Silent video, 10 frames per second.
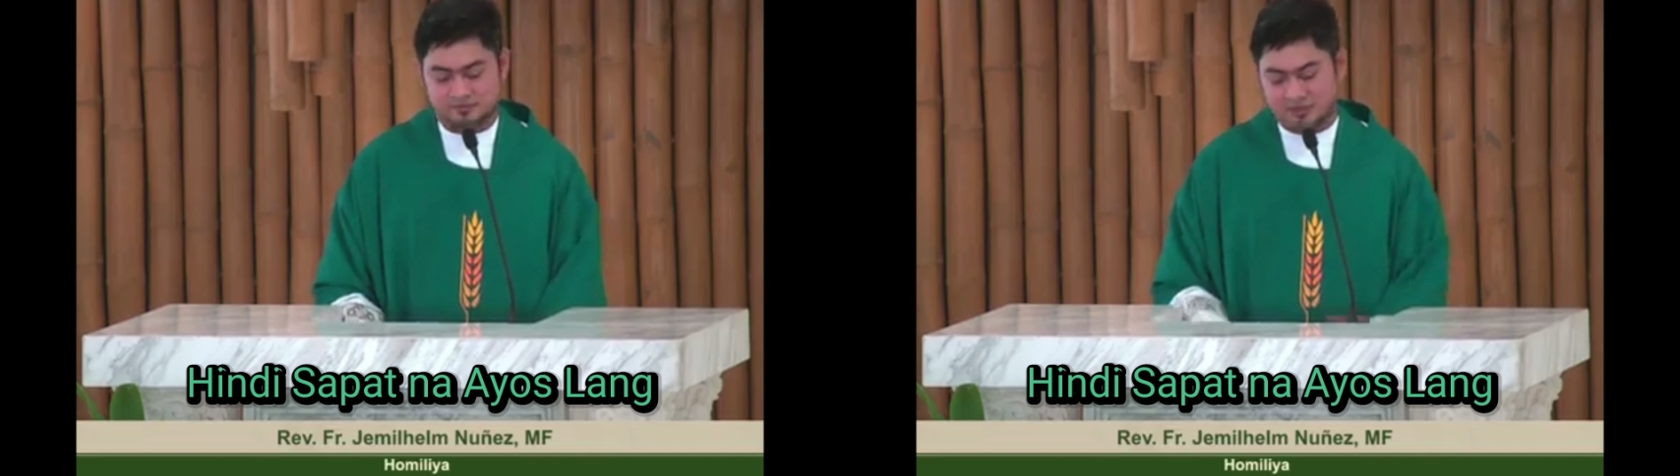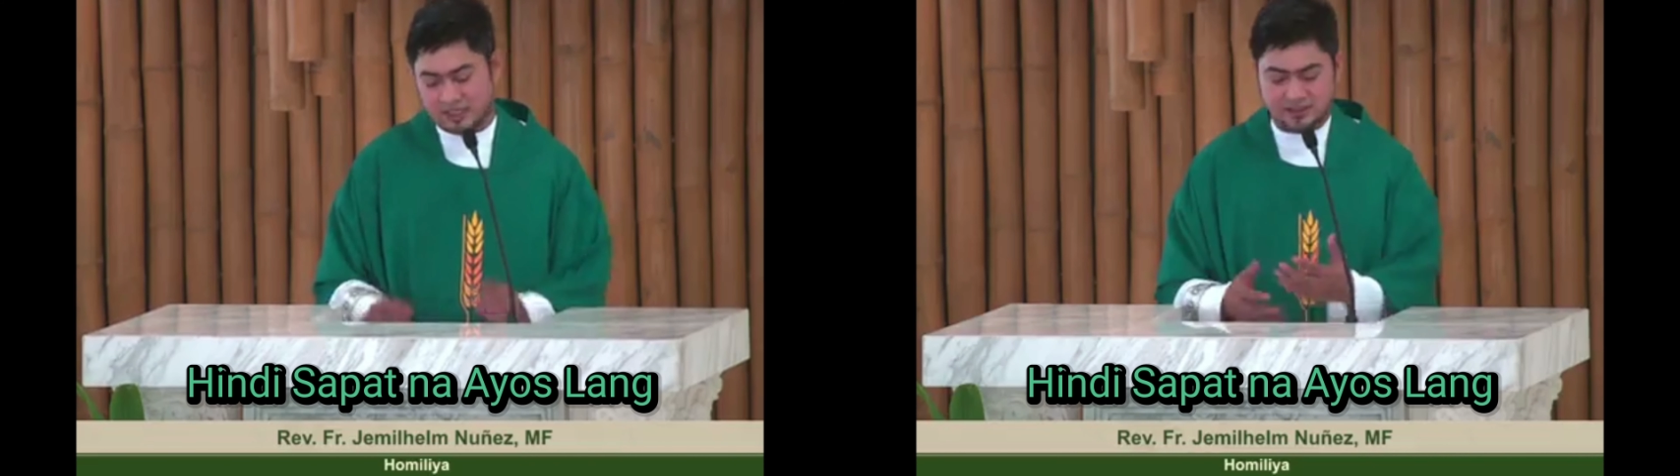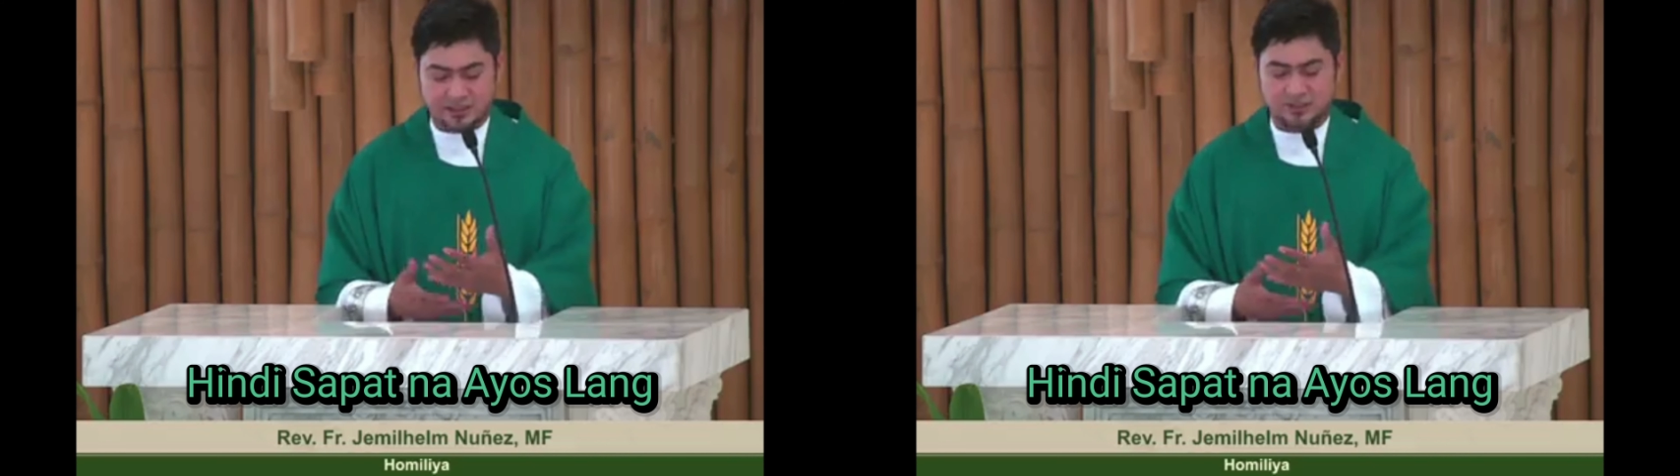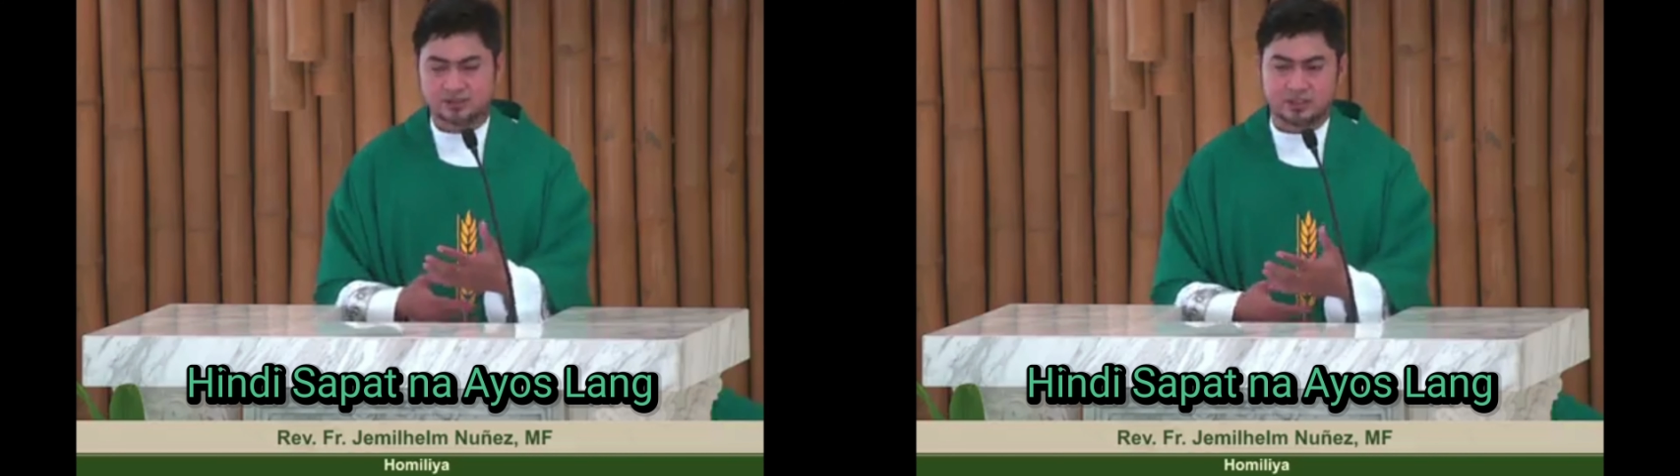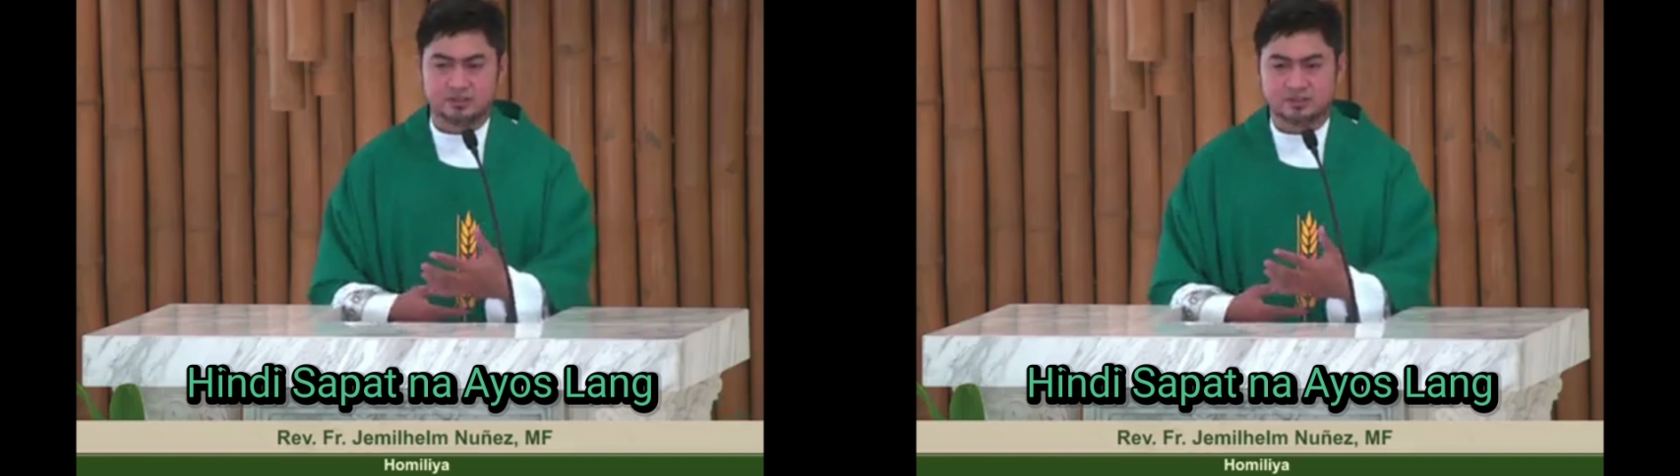Pinasa niya yung
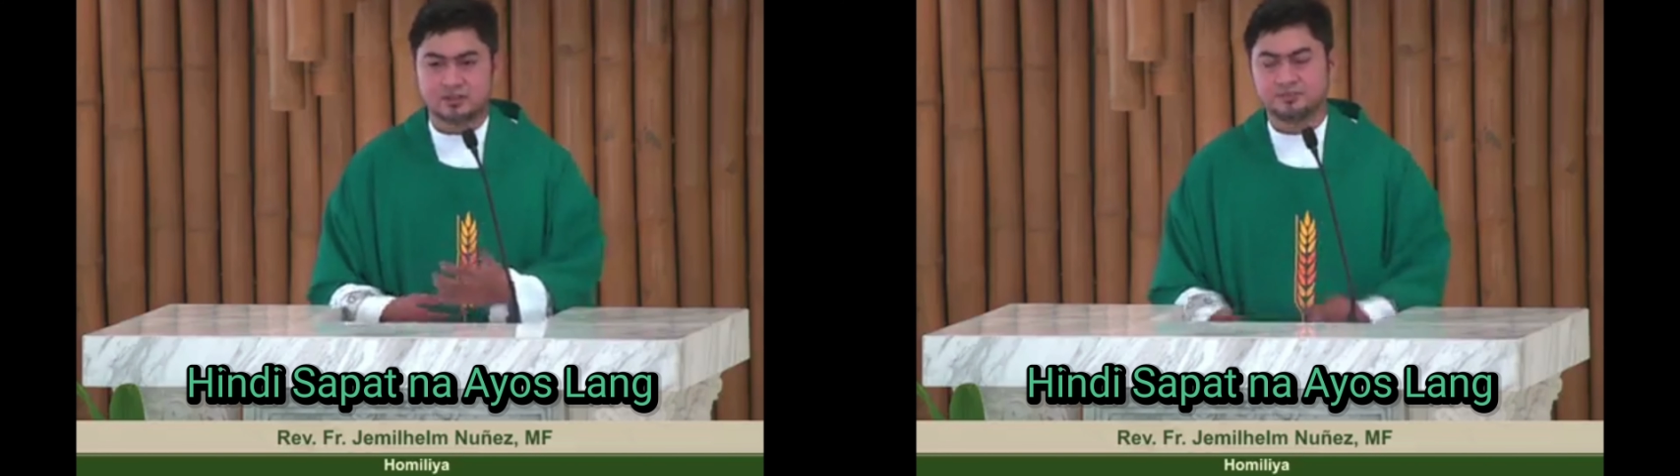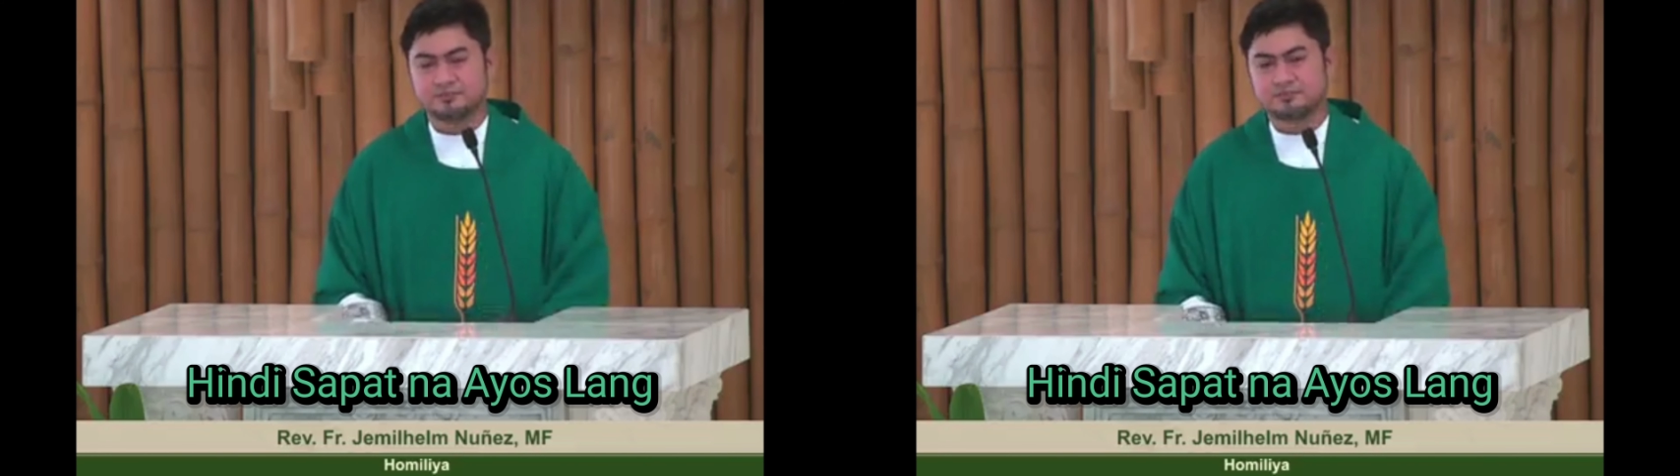sagot ko.